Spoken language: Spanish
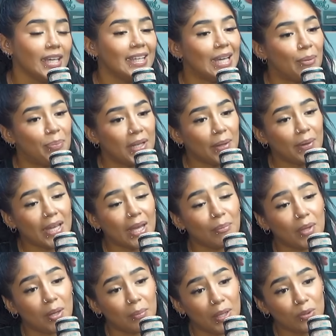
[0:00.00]
Y esperaban que
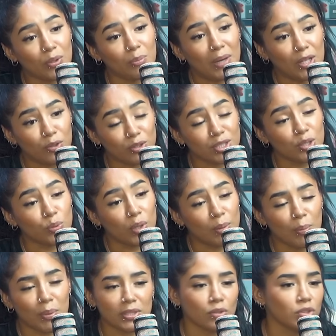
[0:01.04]
mi hermano, el mayor, se
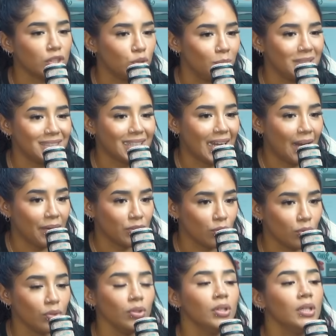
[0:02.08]
duerma, porque ese conchesumare se tragaba
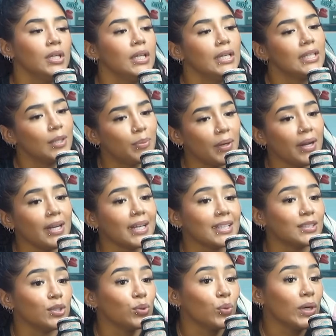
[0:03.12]
todo. Y esperaban a
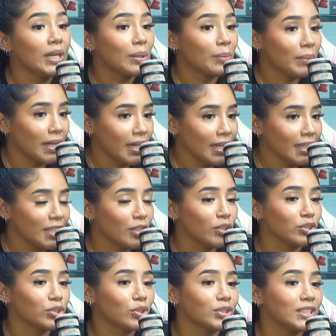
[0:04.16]
que se duerma y
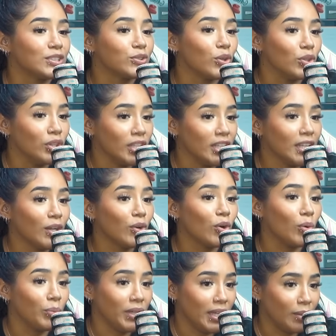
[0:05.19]
nosotros a escondida lo
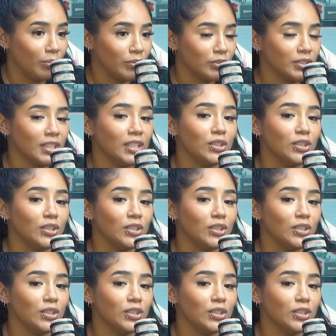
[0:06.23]
comíamos.